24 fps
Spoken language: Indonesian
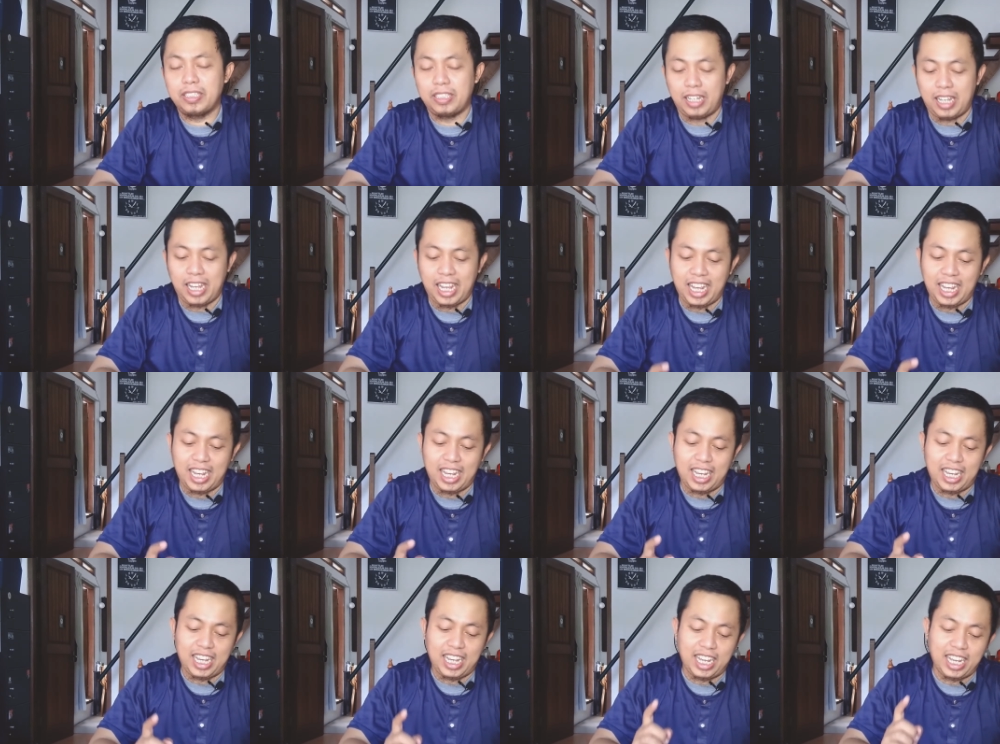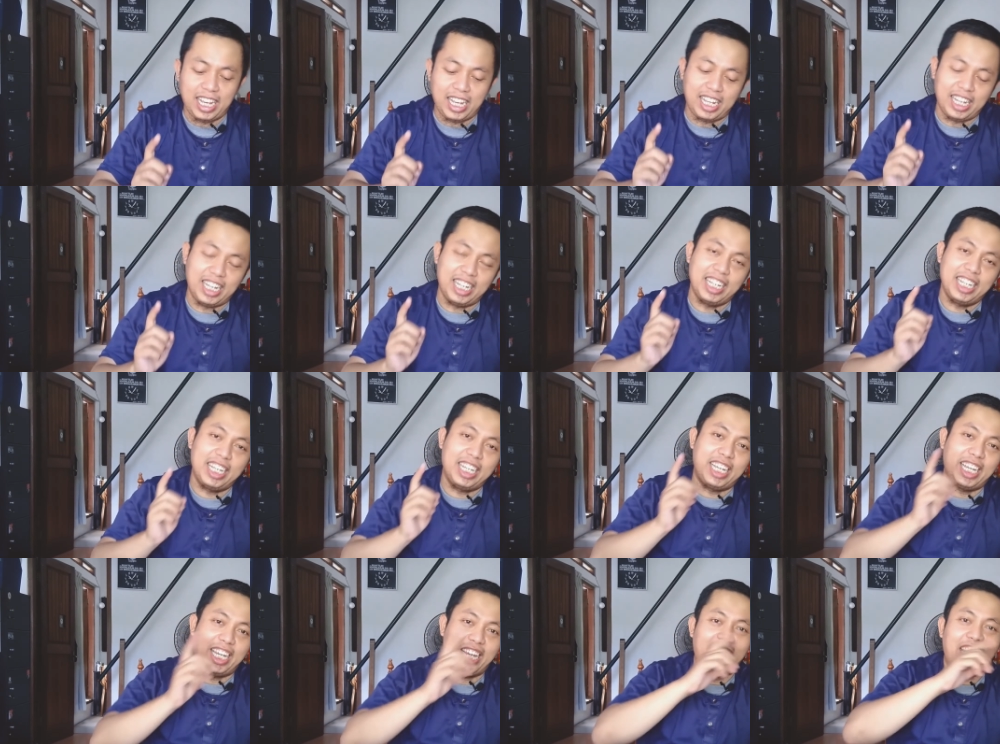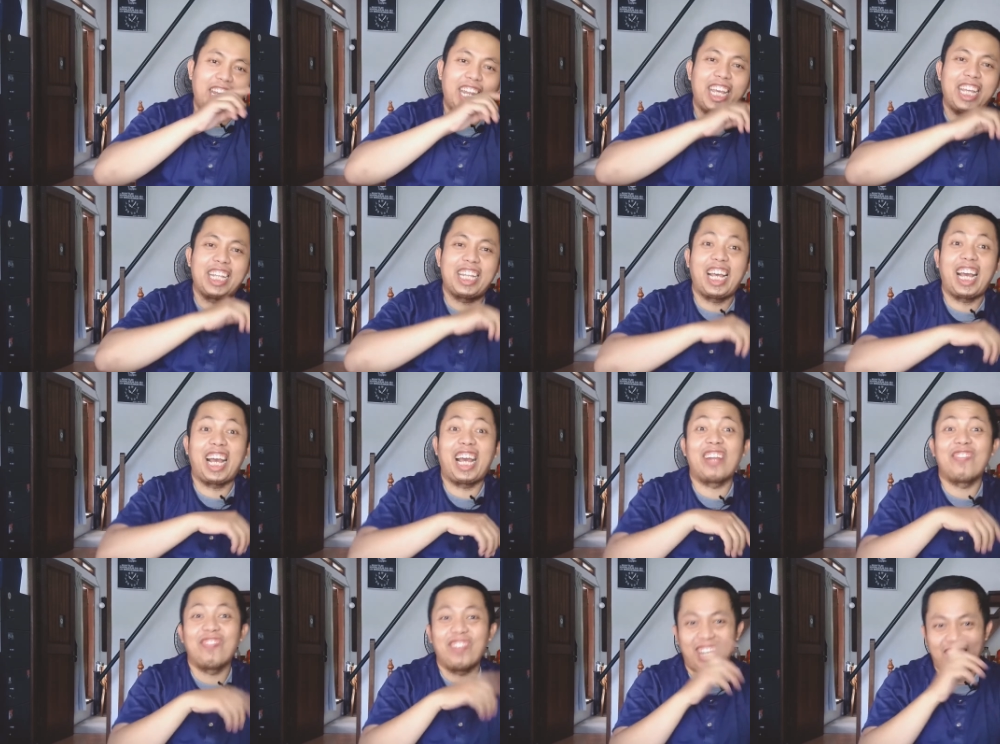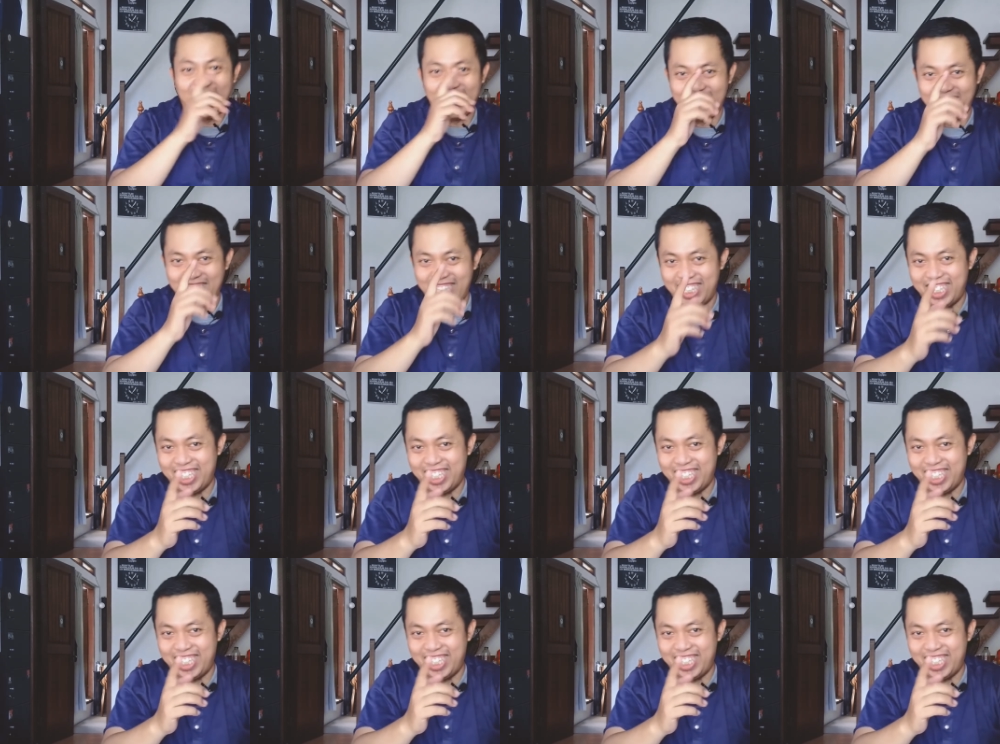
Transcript: Nah, ini kita akan bahas.